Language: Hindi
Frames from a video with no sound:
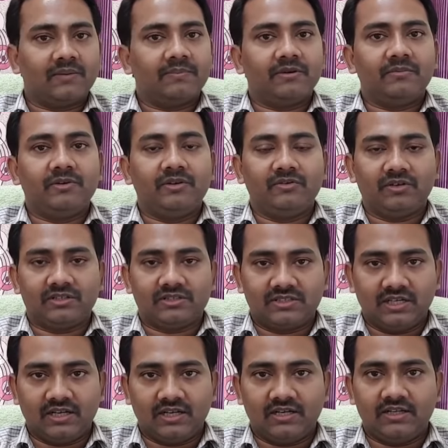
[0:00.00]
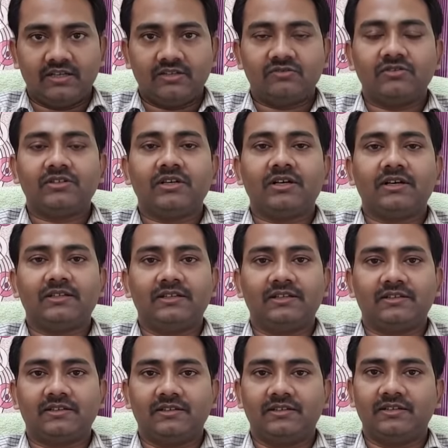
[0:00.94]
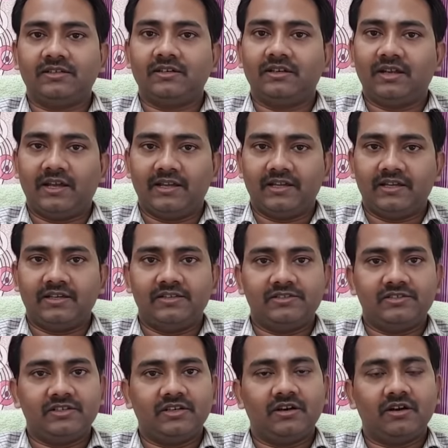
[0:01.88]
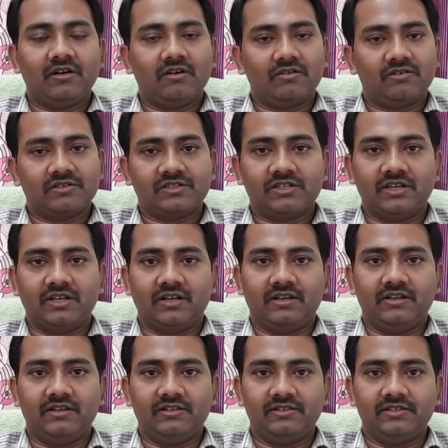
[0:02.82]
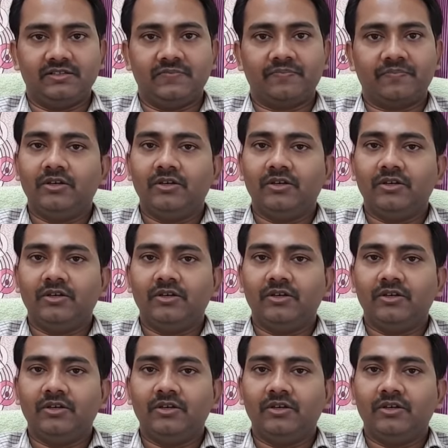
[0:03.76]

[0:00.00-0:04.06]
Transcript: आपको वीडियो अच्छा लगे तो इसे अधिक से अधिक लाइक कीजिएगा और शेयर कीजिए